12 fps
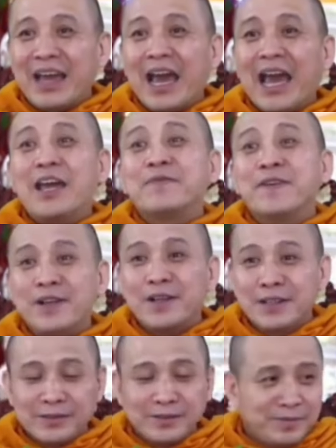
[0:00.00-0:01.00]
hệ
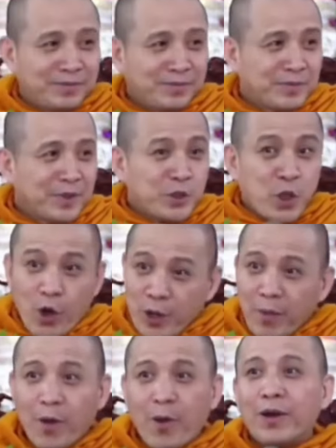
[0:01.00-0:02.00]
phượng
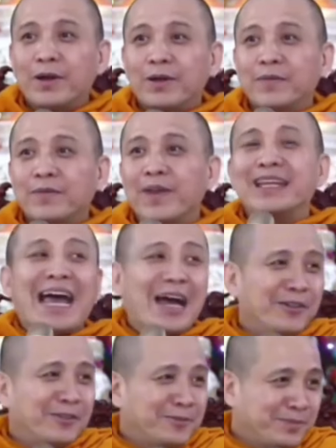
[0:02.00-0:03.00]
trói buộc phiền
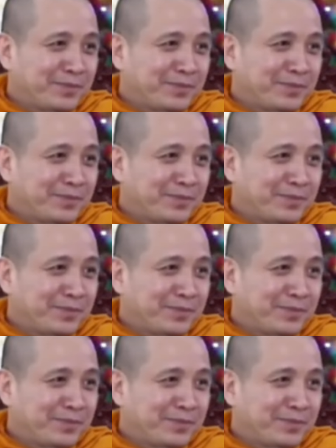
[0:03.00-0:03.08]
não